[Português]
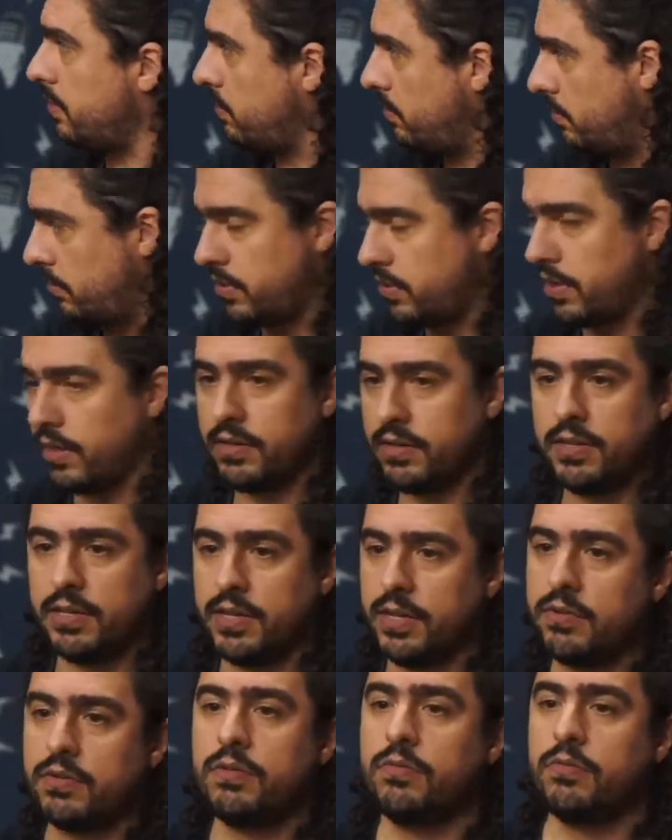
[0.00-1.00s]
Como eu estava
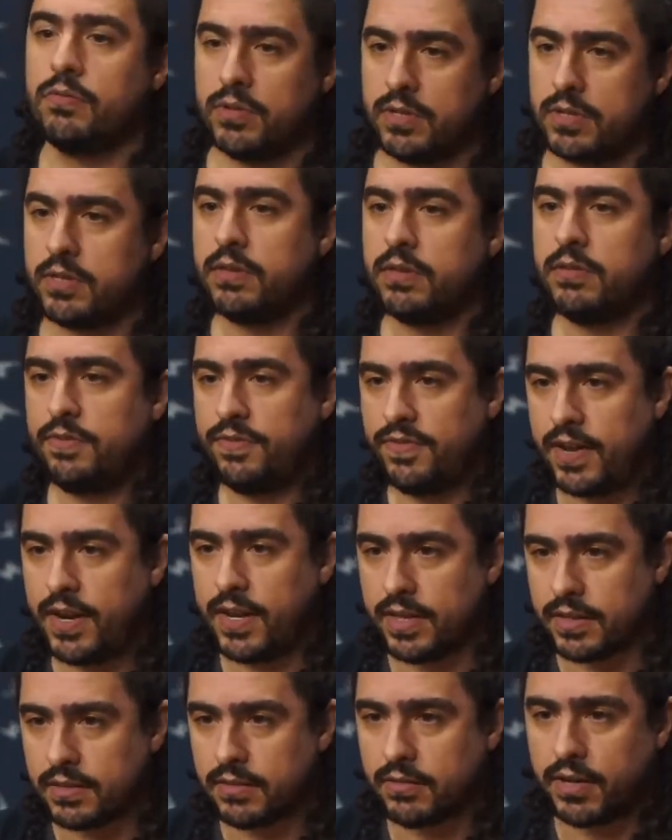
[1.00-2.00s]
dizendo, são coisas
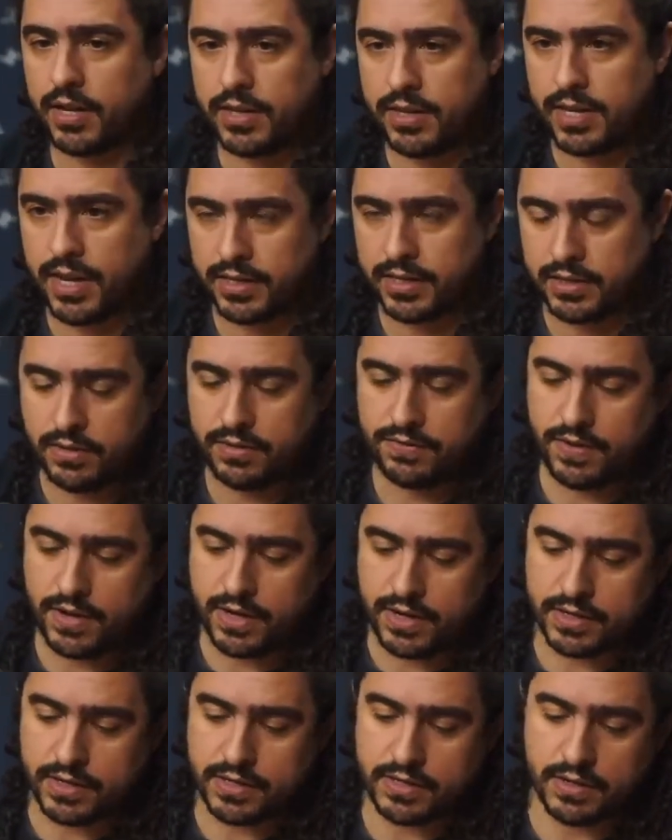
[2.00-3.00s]
diferentes, são realidades
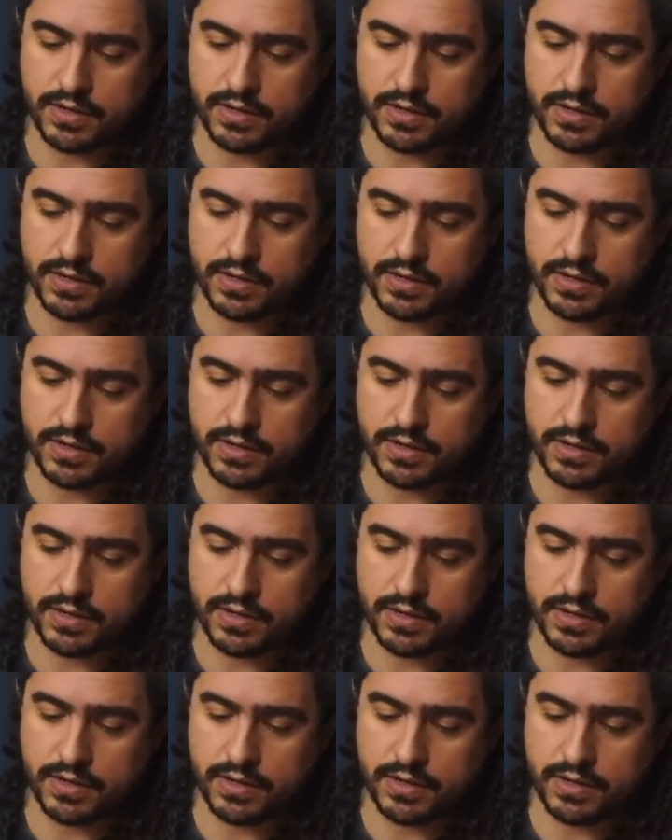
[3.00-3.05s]
diferentes,